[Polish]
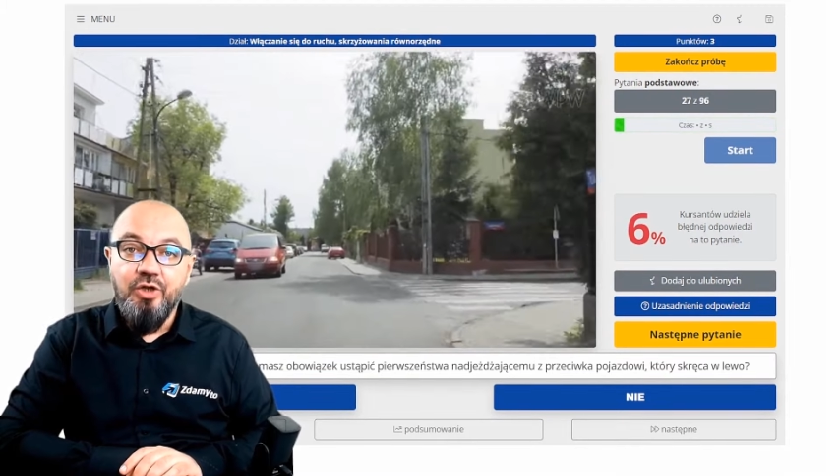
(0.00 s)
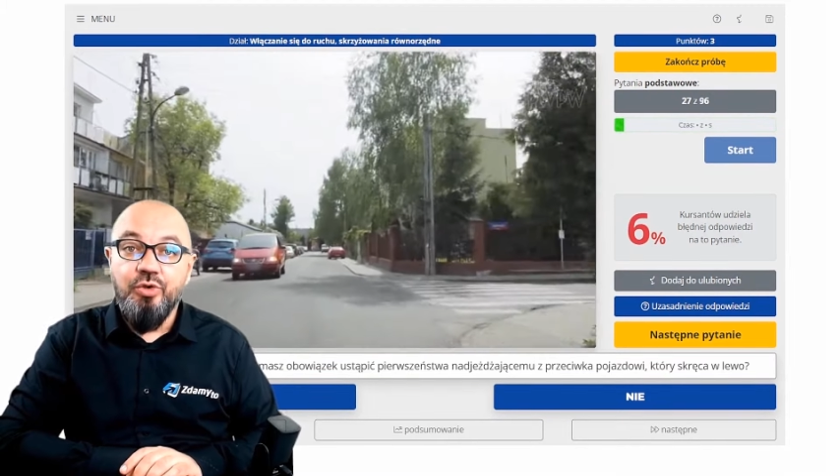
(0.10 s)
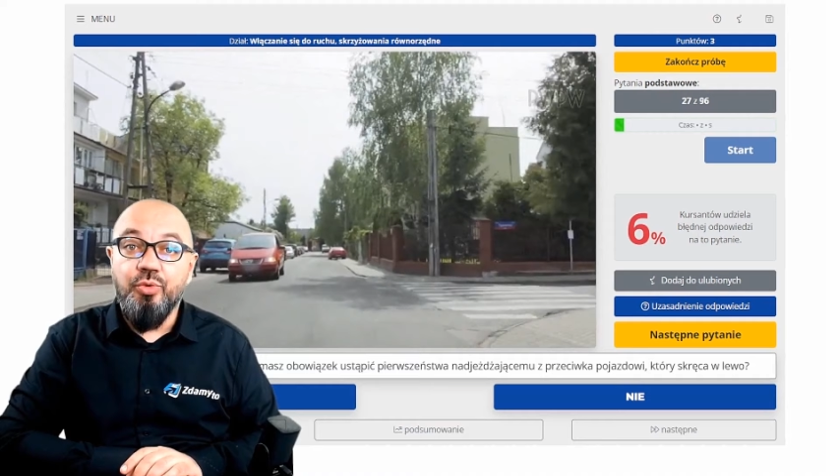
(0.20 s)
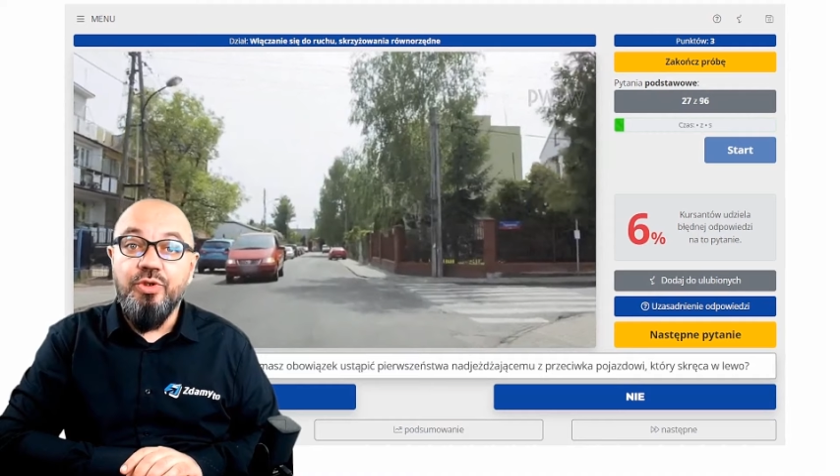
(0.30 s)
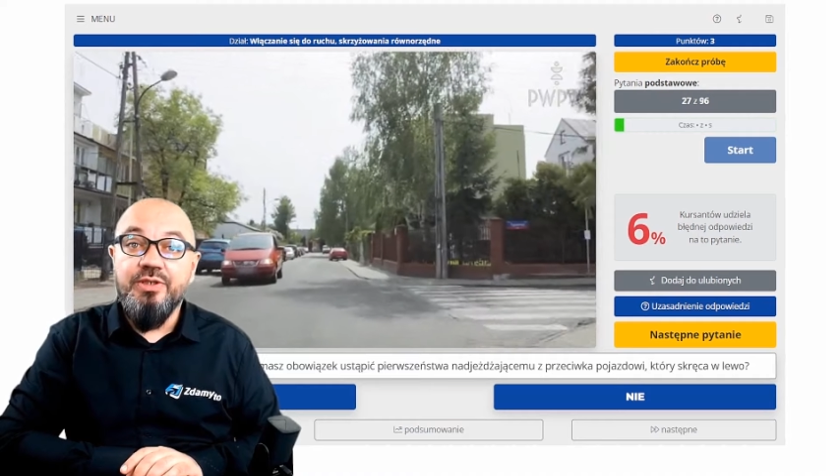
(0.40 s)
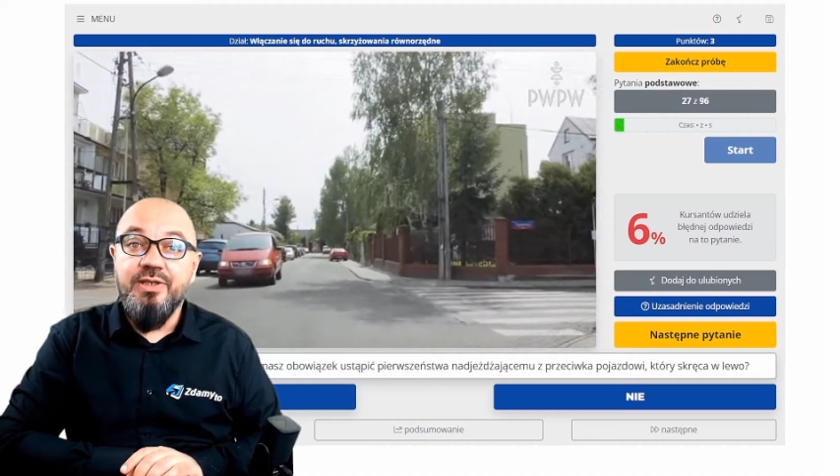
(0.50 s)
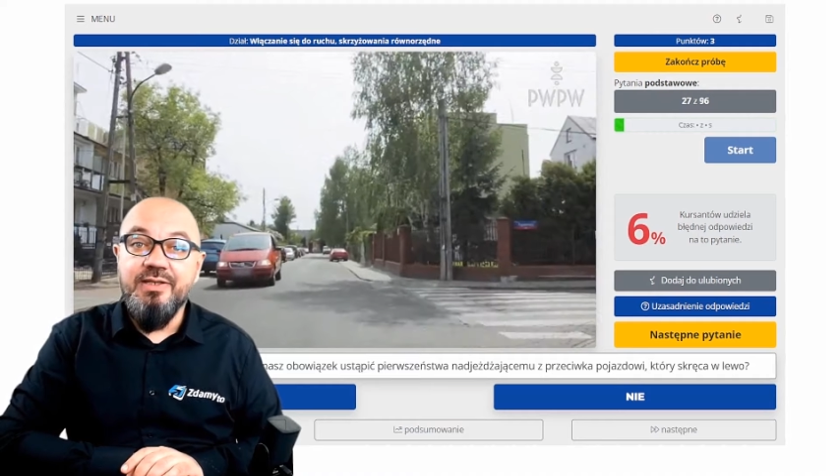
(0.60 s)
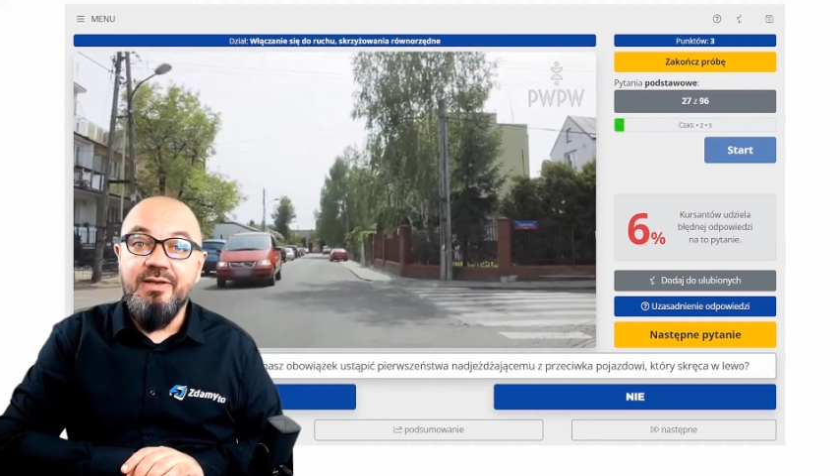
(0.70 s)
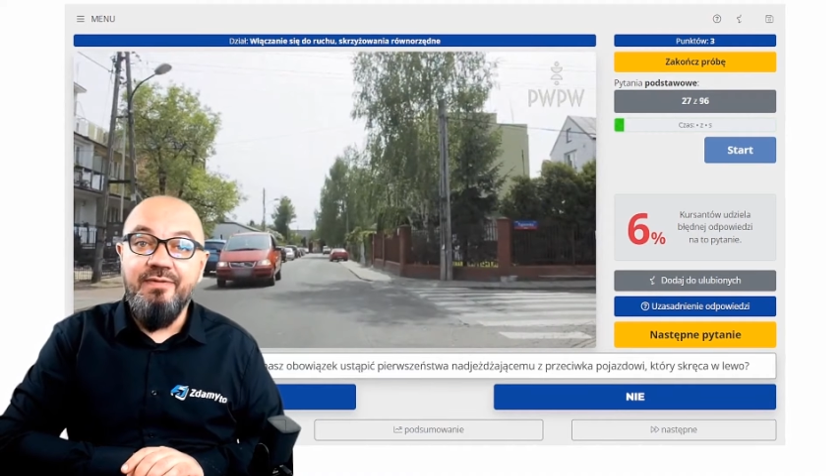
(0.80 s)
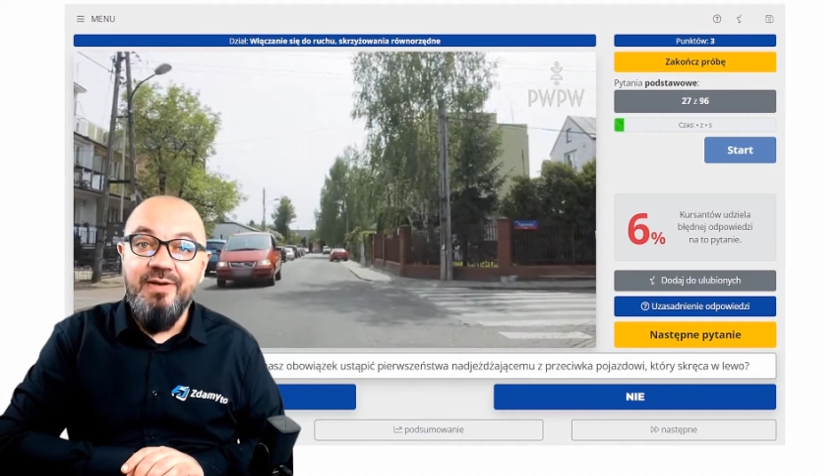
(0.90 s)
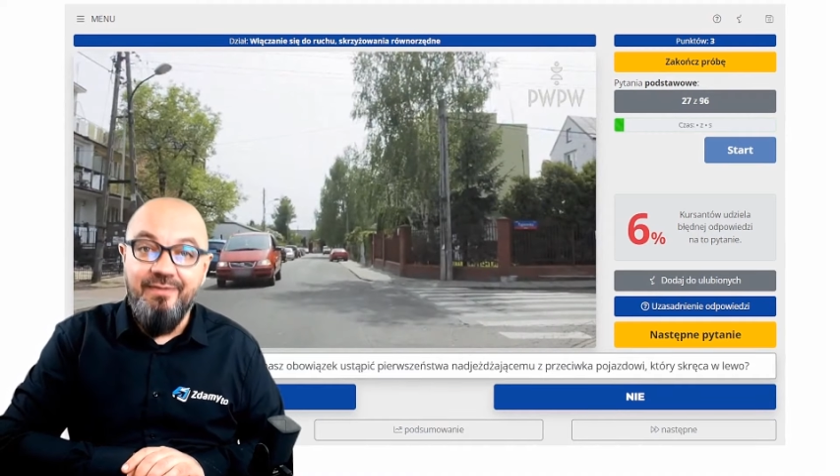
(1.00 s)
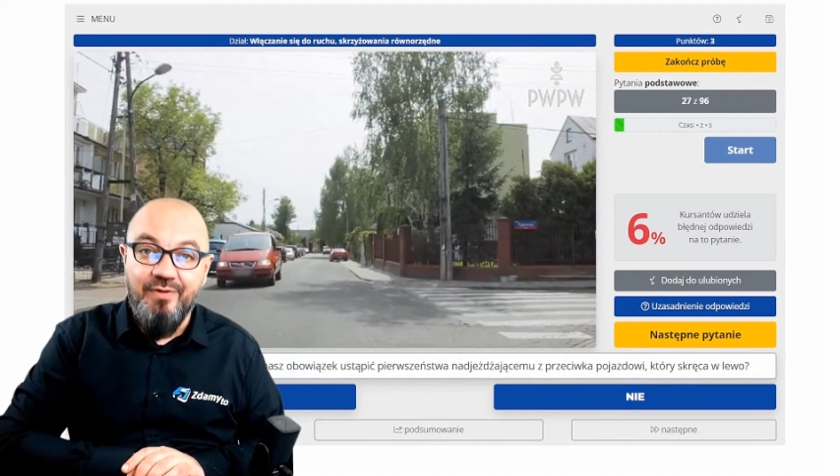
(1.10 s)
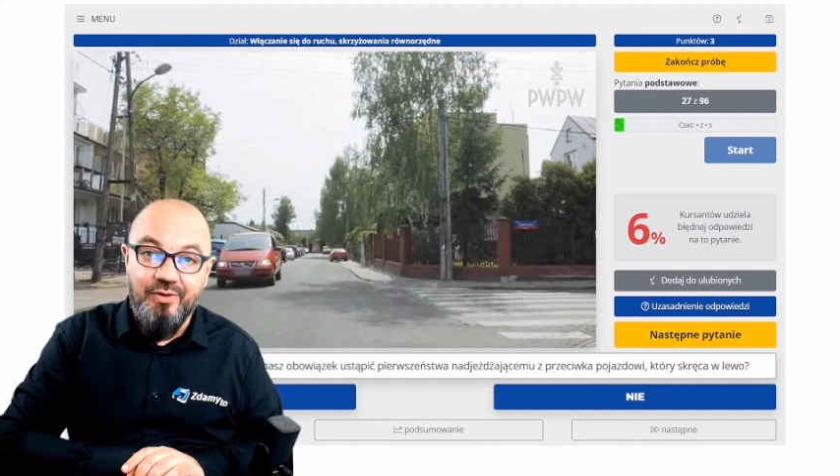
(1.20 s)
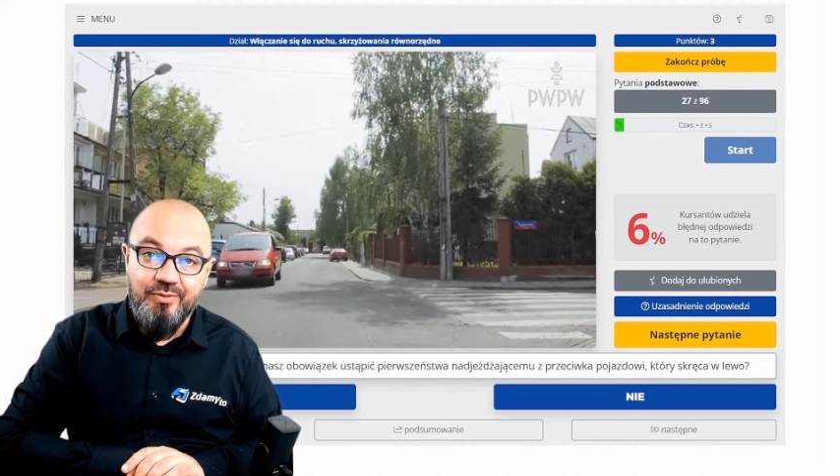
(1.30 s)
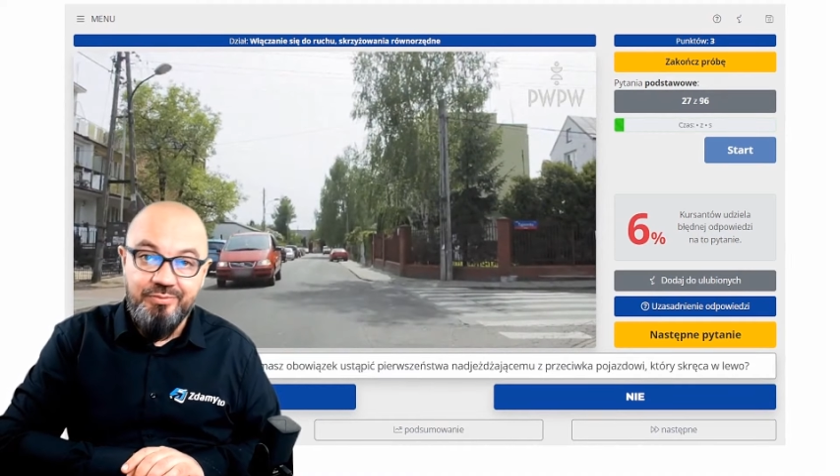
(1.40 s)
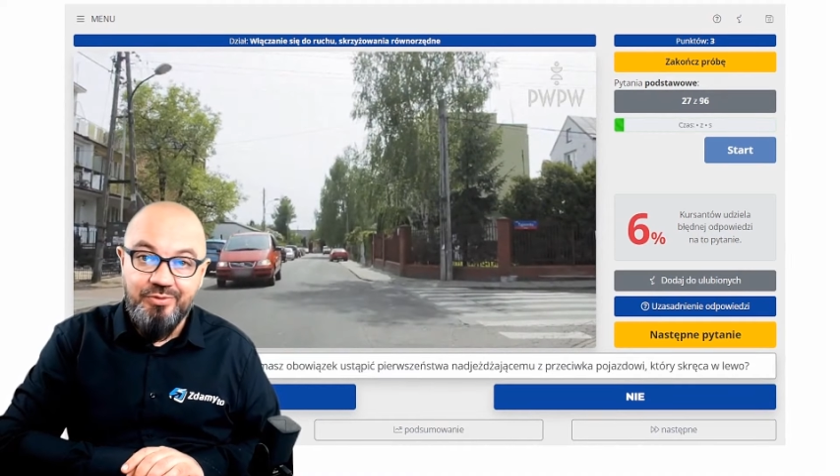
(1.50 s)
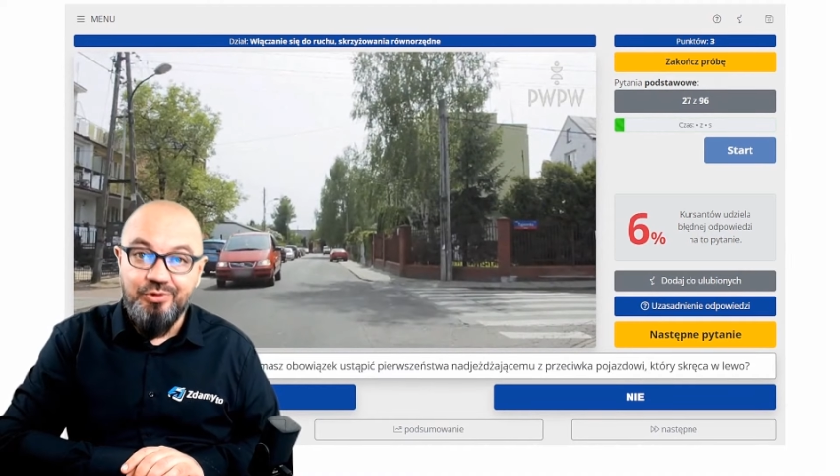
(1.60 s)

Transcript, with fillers: który skręca w lewo?